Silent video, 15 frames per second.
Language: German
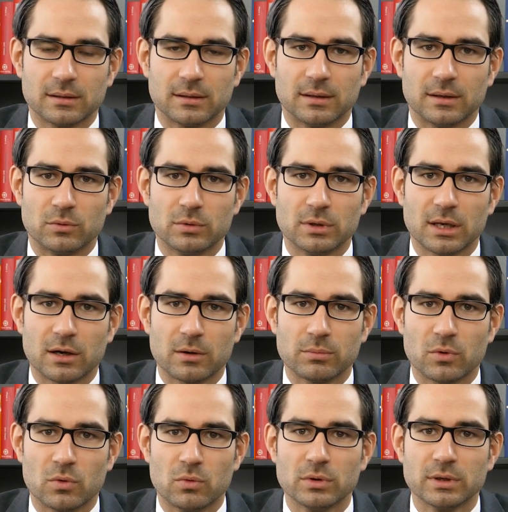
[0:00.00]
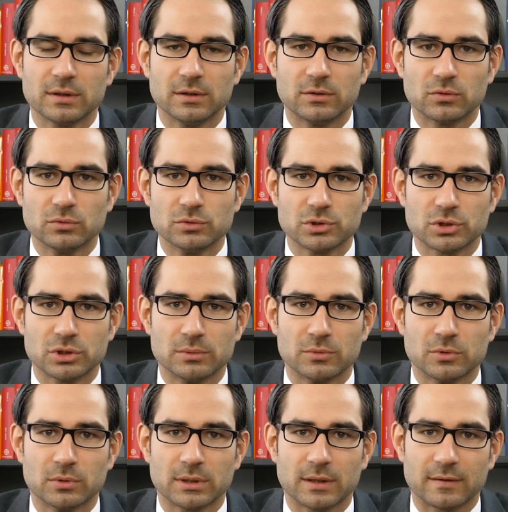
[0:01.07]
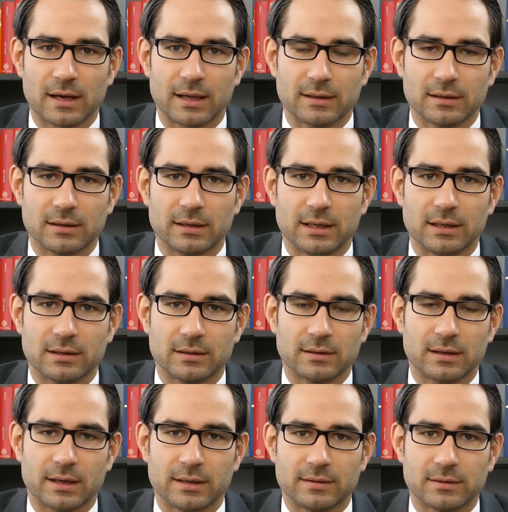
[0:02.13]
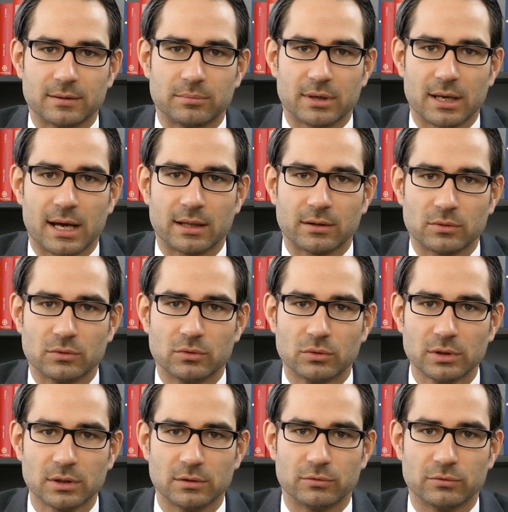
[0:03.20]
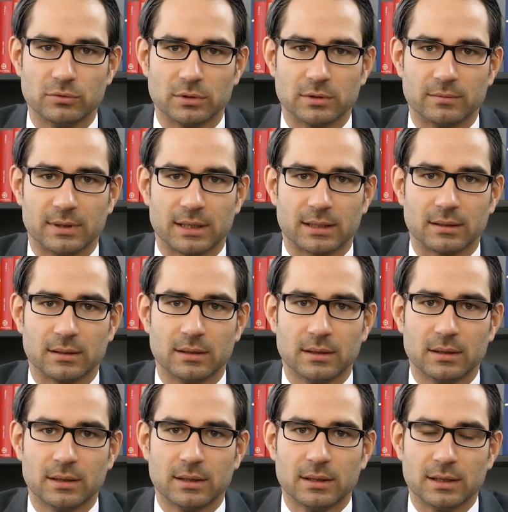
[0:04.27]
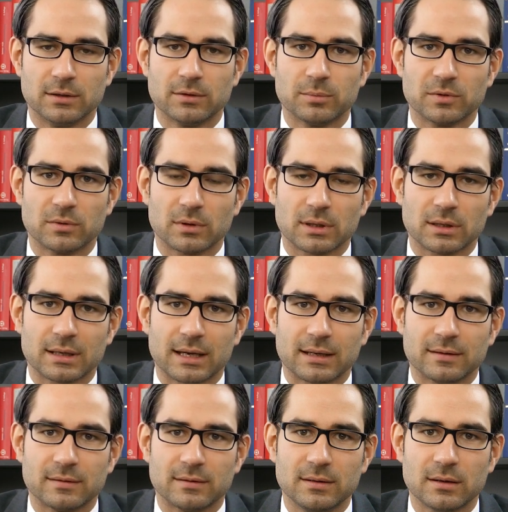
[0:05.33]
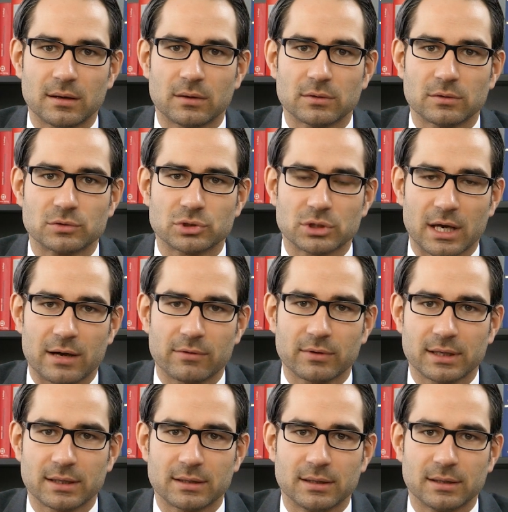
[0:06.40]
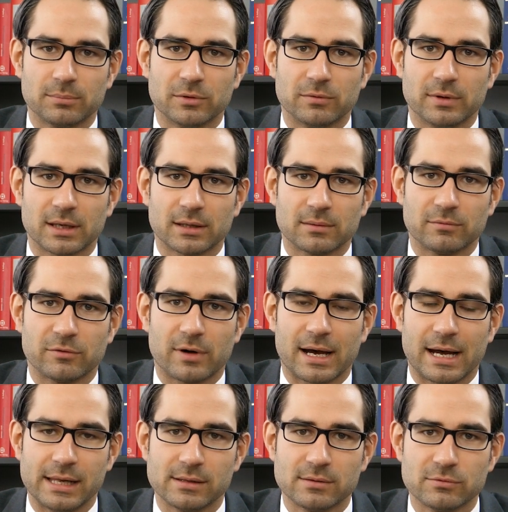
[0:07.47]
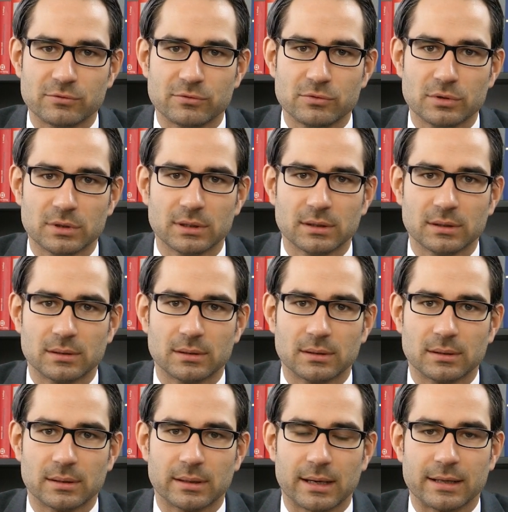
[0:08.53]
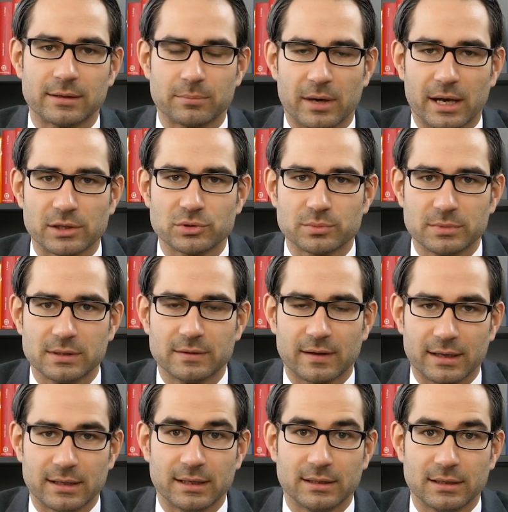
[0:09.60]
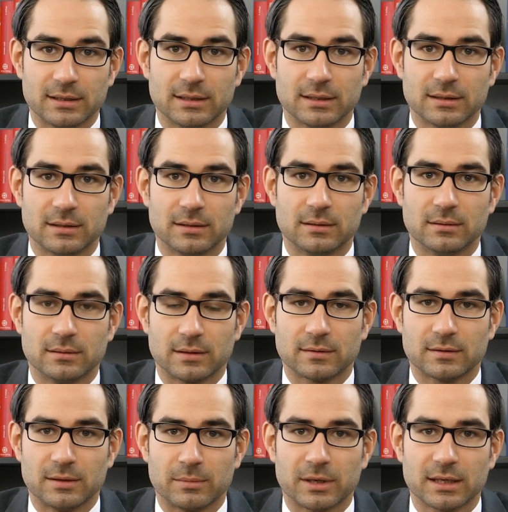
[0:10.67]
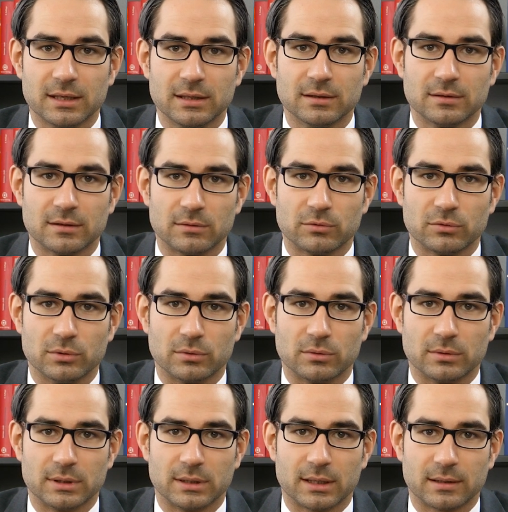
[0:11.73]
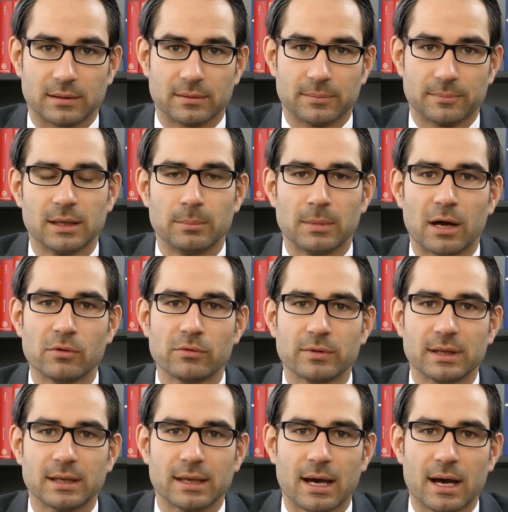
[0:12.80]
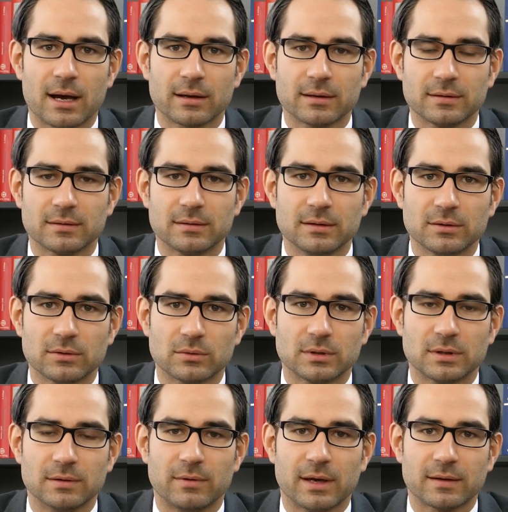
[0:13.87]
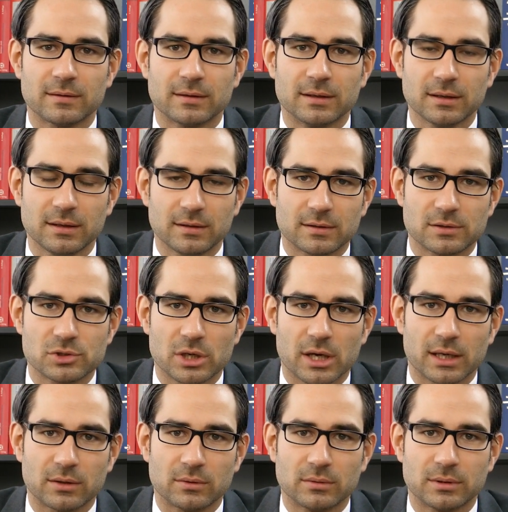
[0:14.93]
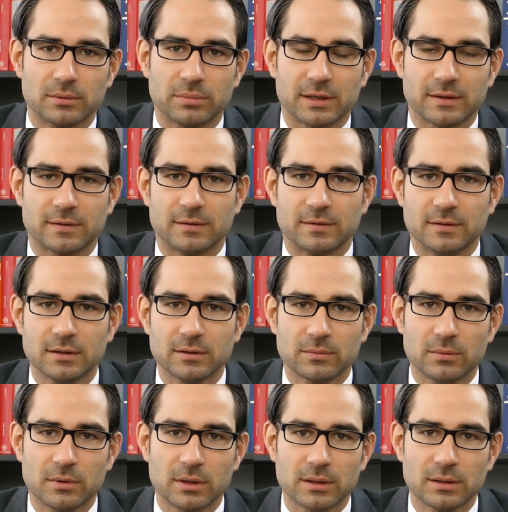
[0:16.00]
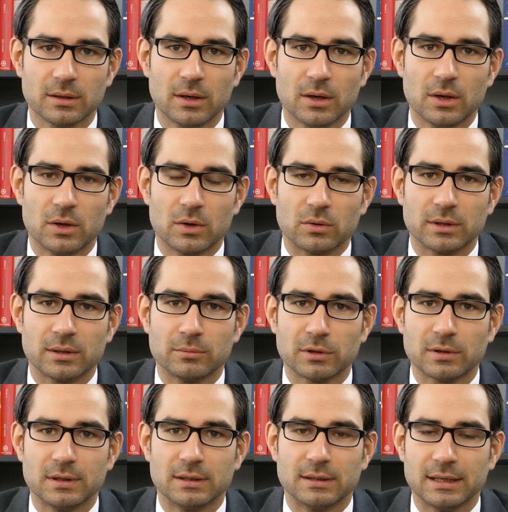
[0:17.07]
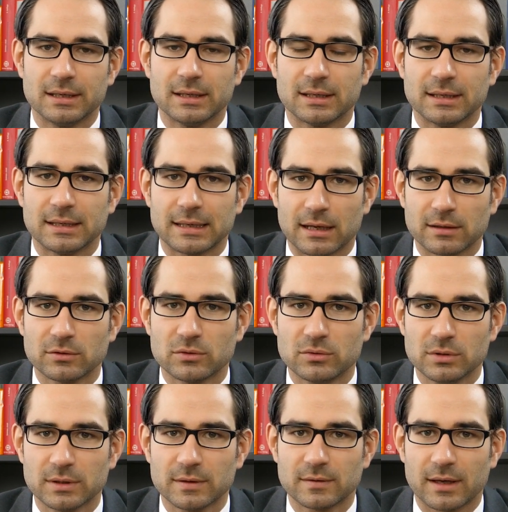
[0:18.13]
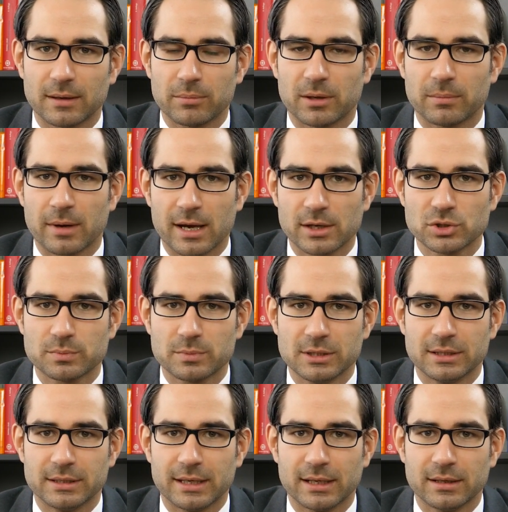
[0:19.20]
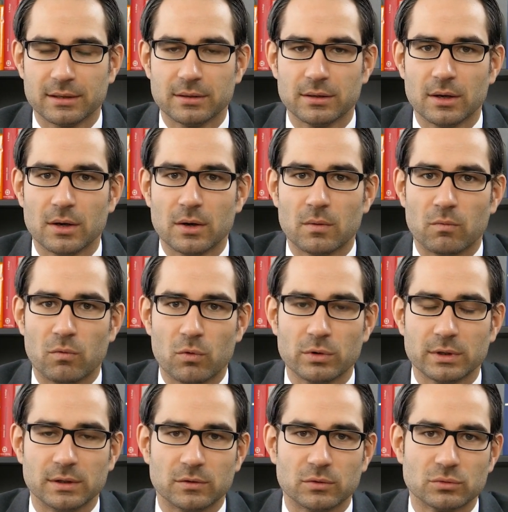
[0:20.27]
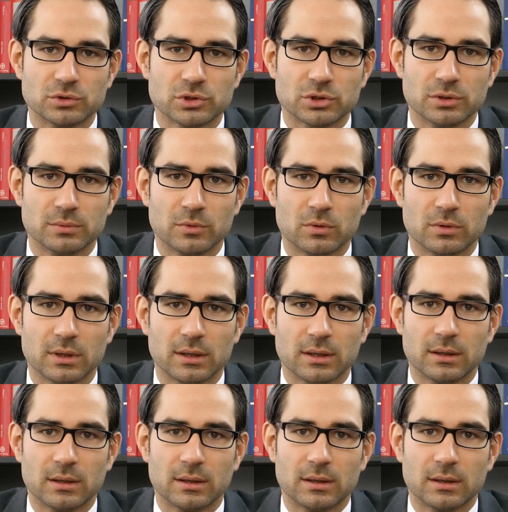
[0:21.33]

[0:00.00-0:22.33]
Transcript: der Urlaub ohne die Zustimmung des anderen Elternteils geplant und durchgeführt werden. Insbesondere kann es hier auch zu strafrechtlich bewährtem Verhalten führen. Als Beispiel sei lediglich das Thema Kindesentführung genannt. Im Laufe der Jahre ist dies durch diverse Gerichtsentscheidungen präzisiert worden und ich möchte Ihnen lediglich ganz kurz ein paar Beispiele nennen, wo die Zustimmung